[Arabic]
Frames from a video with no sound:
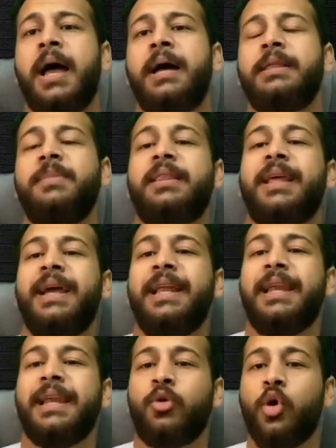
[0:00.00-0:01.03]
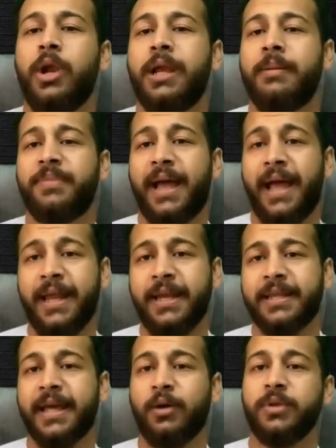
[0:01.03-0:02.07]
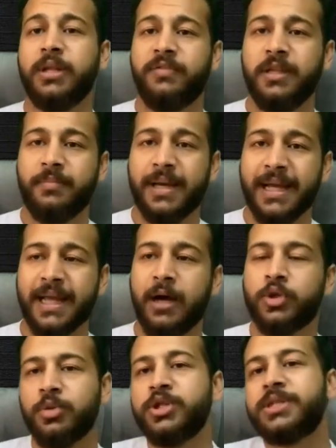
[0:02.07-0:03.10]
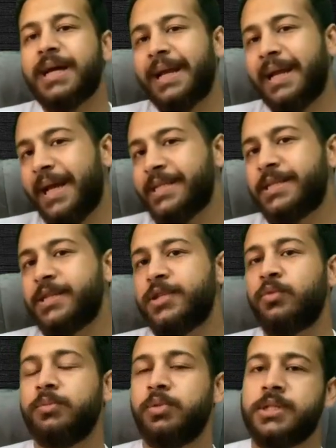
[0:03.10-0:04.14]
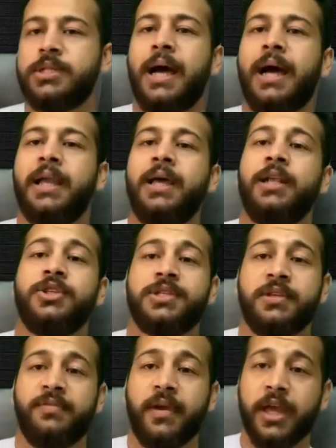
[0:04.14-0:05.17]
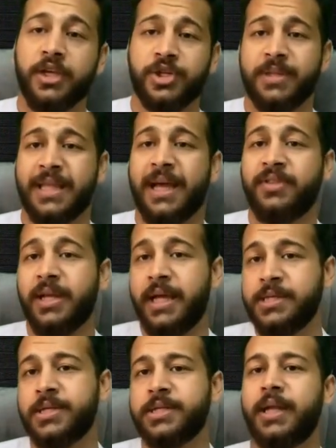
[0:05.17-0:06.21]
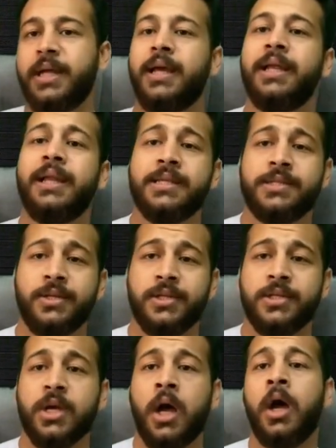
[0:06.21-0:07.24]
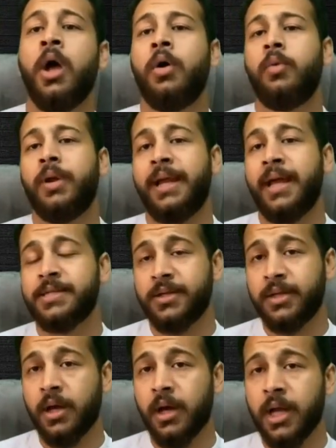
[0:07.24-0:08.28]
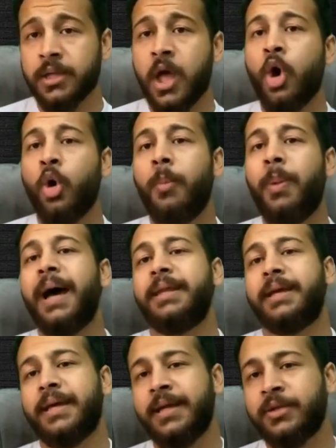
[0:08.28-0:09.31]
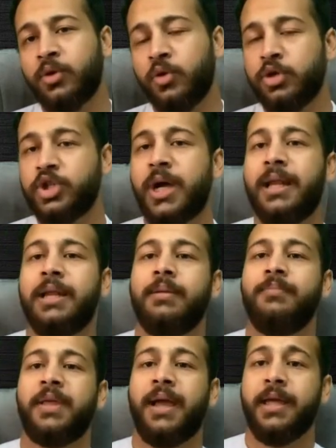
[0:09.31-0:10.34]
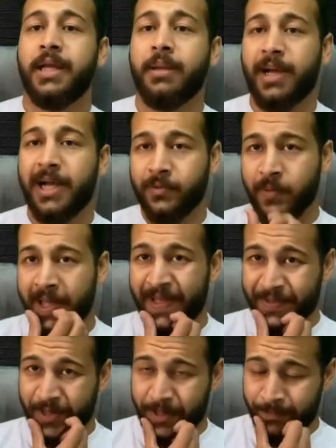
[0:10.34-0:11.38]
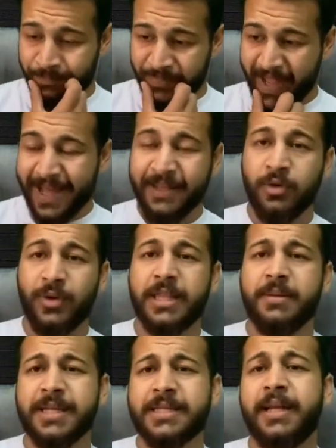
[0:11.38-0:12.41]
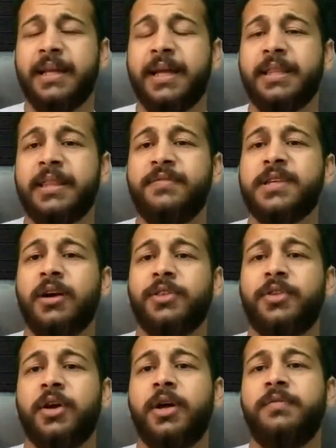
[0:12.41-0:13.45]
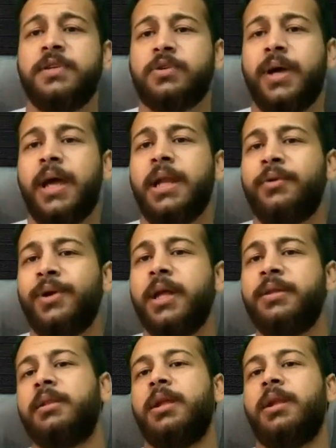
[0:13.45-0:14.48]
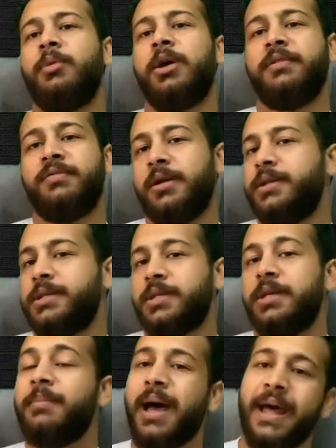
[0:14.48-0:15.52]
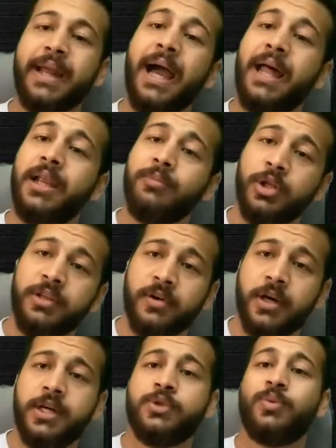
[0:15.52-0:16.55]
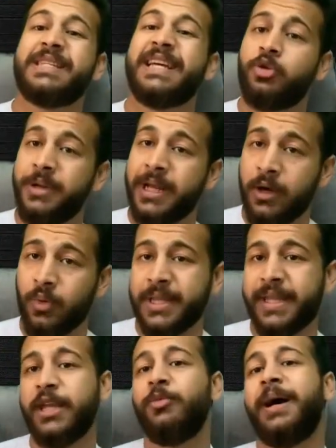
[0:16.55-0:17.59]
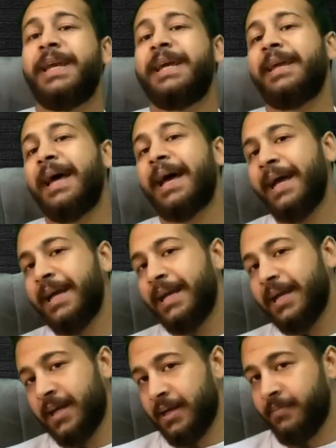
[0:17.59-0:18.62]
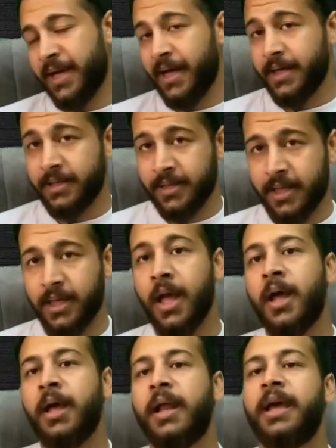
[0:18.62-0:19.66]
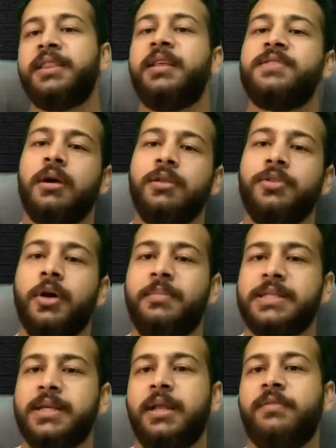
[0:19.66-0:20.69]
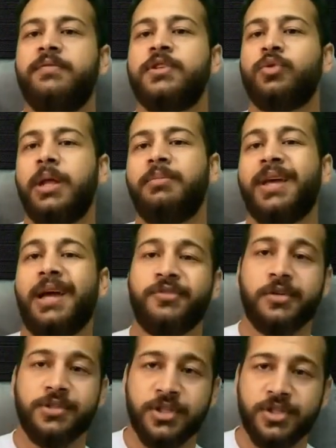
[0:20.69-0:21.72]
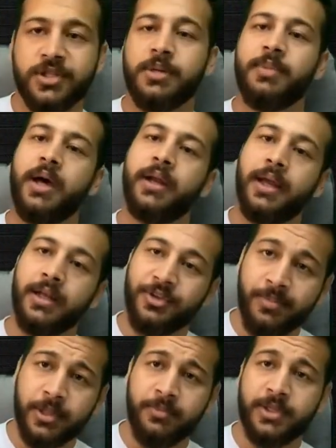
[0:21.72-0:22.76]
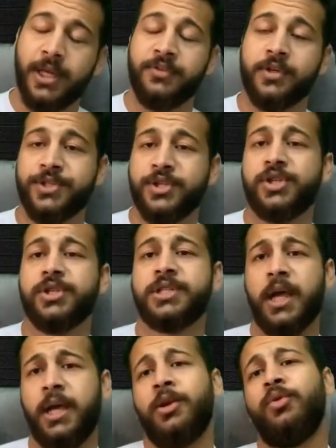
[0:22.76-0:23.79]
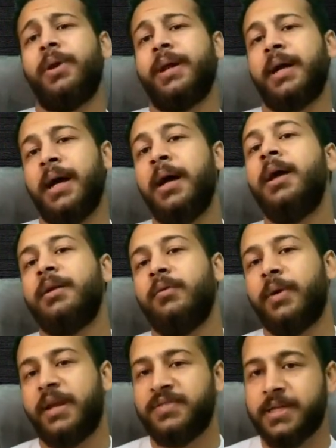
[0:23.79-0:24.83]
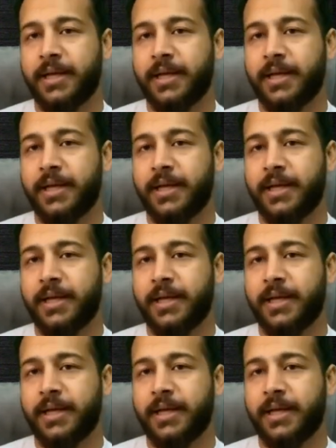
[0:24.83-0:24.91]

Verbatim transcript: هتبدا تحل كل امتحان تاخد الفيدباك او تبص على الانسرز وتبص على الجاستيفيكيشن بتاعت الانسرز اللي هي ليه الانسر دي صح وليه الانسر دي غلط وبعد كده تخش على الامتحان اللي بعده طيب انا دلوقتي مثلا لقيت نفسي غلطان في سؤال ريليتد للموديفايرز يبقى هرجع للموديفايرز واذاكره من الاول تاني وبعد كده احل الامتحان التاني لقيت نفسي غلطان مثلا في سؤال بتاع الترانزيشنز يبقى هرجع للتوبيك بتاع الترانزيشنز احله وارجع ونفس